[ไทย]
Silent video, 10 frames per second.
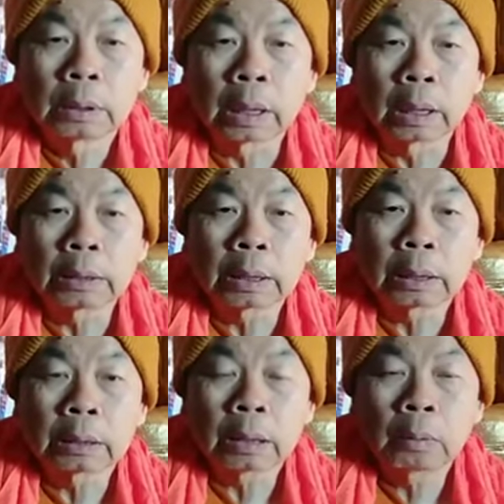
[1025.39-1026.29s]
หายใจ
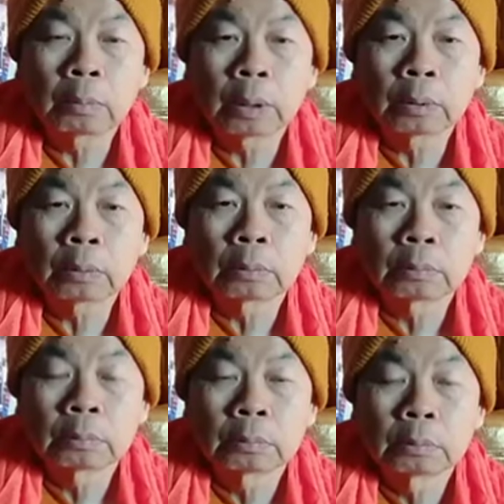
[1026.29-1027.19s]
เข้าแล้ว
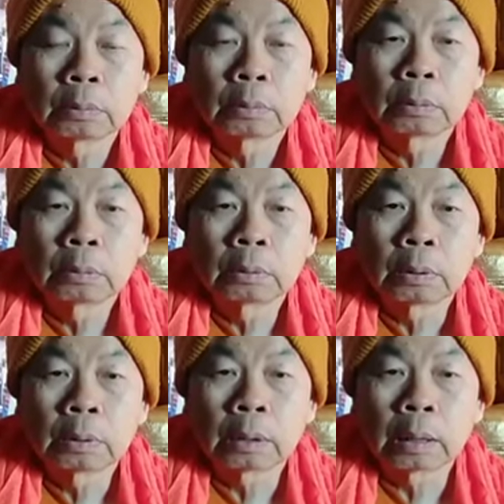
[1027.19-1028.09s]

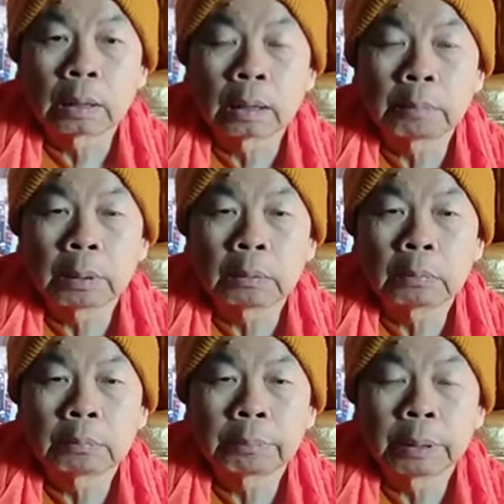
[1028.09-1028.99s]
อ่า ถ้ามัน
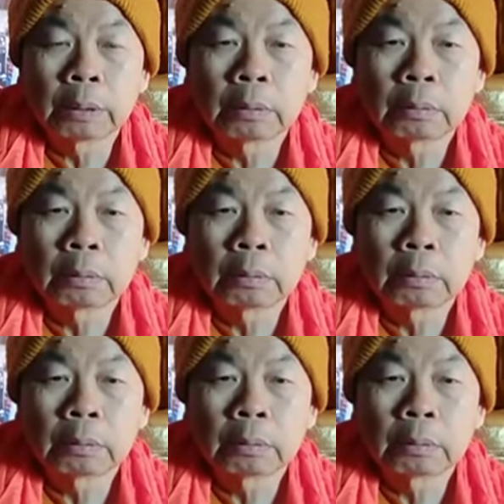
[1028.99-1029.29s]
เป็น